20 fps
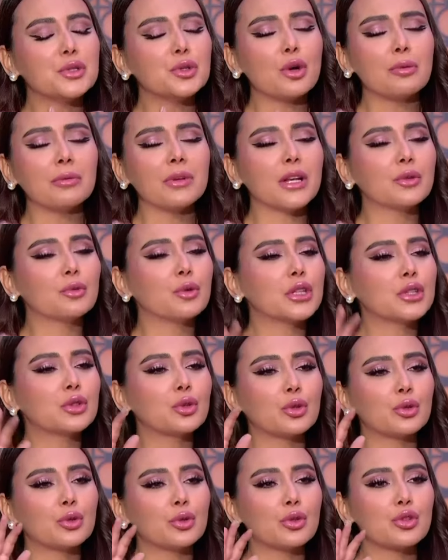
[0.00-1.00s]
نوع من انواع
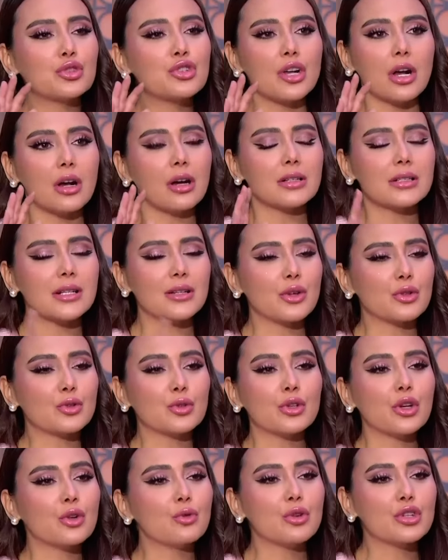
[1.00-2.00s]
التكنولوجيا خالص
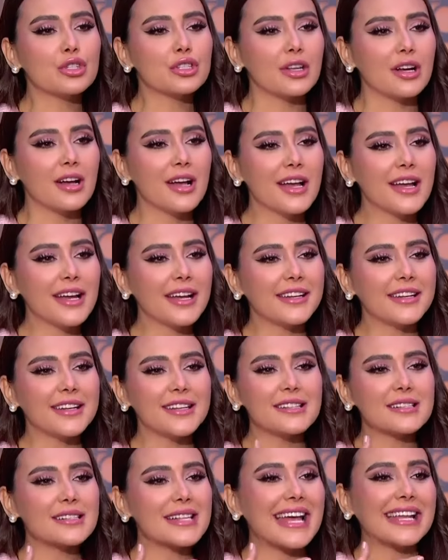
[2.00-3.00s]
العصور أيوه، الوسطى أيوة أيوة هو
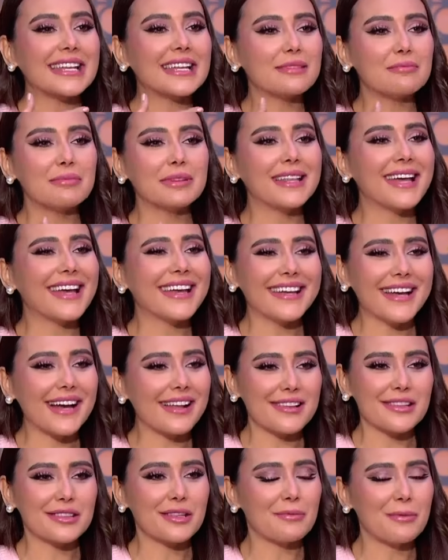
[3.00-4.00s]
الانسان ده. البدائي
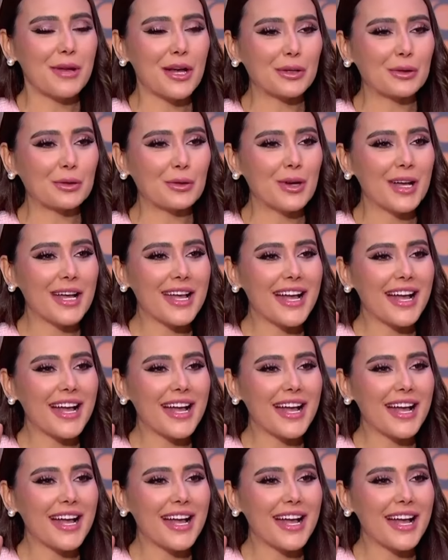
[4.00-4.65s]
على طبيعته ايوه